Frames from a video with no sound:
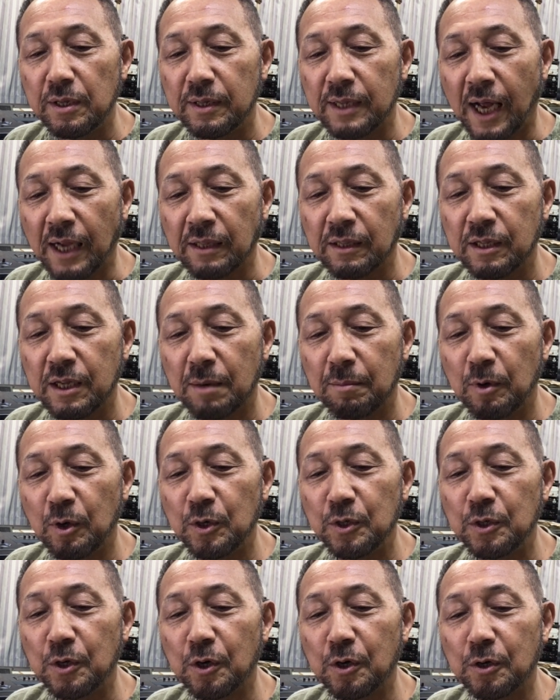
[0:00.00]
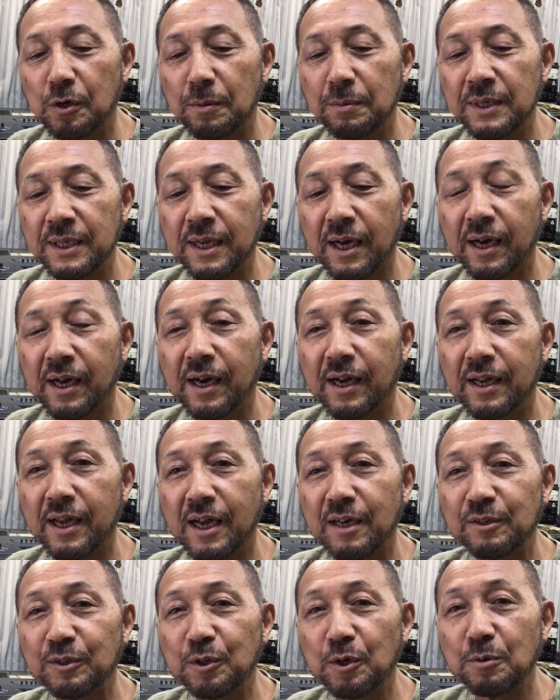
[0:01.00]
何でも喜びながら
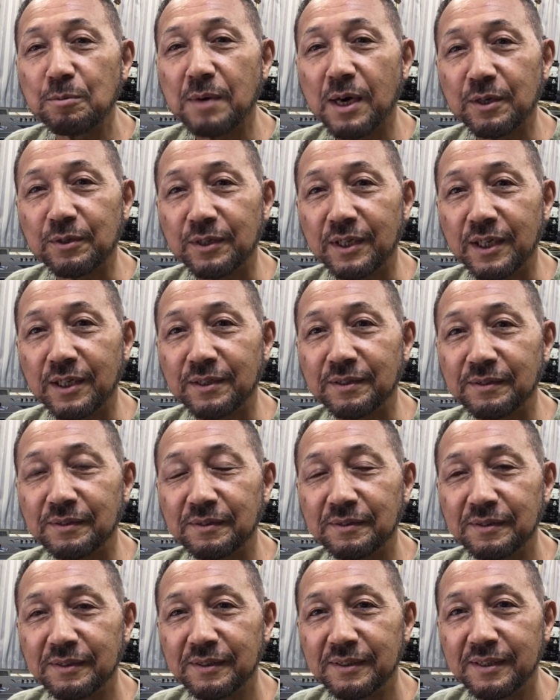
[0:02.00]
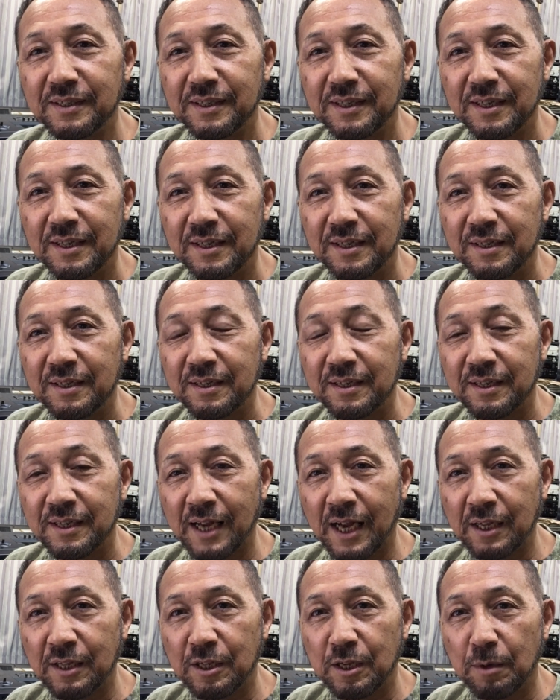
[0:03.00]
やるとうまくいく。
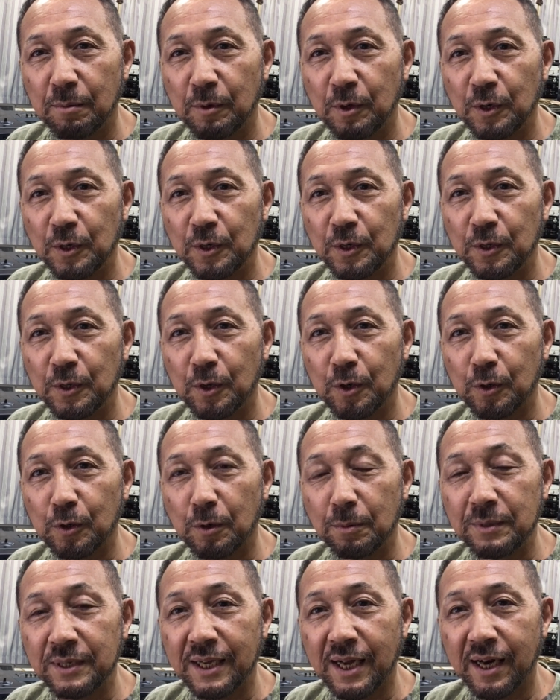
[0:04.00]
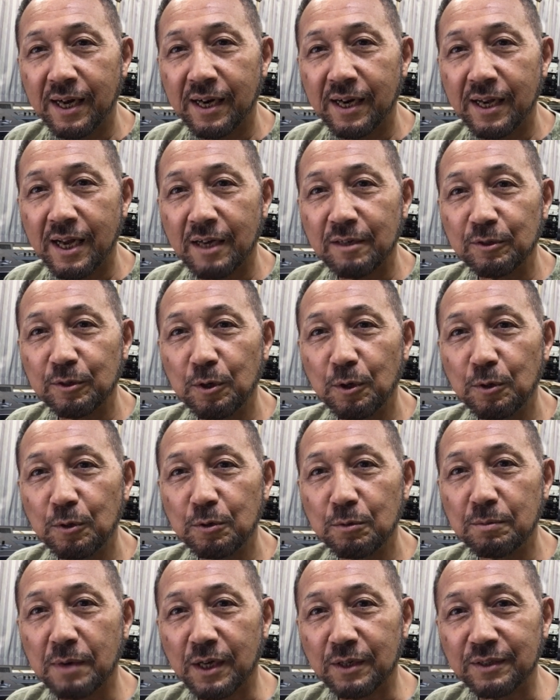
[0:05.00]
何でも喜びながらやると
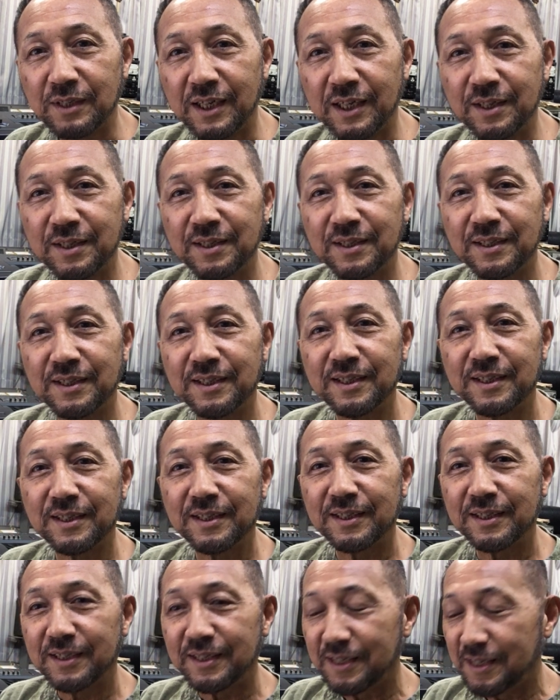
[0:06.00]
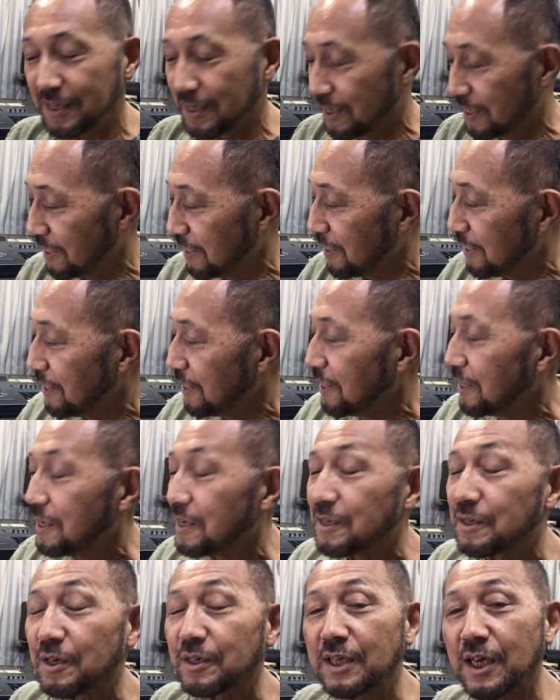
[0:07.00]
うまくいく。
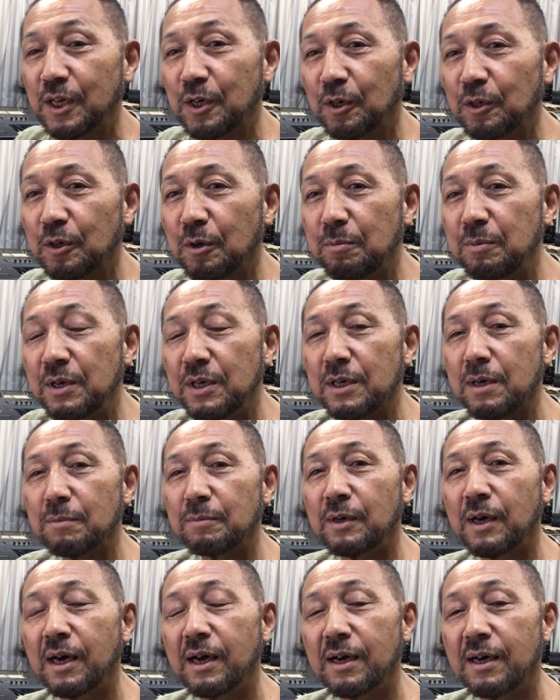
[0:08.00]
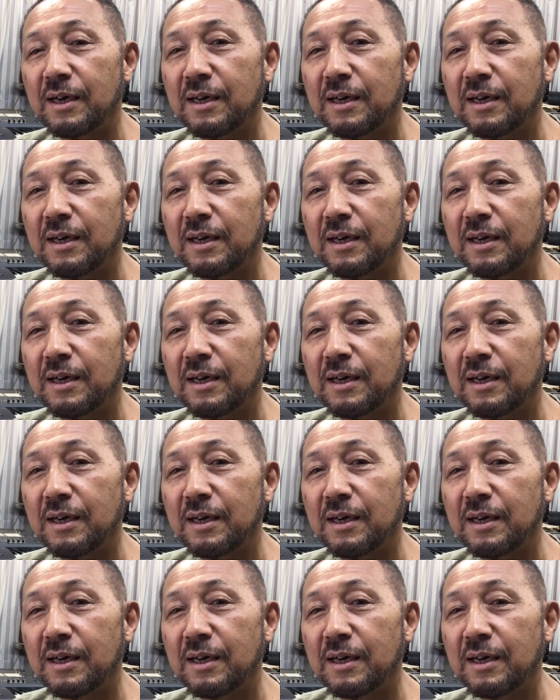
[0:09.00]
そして今日の BGM は、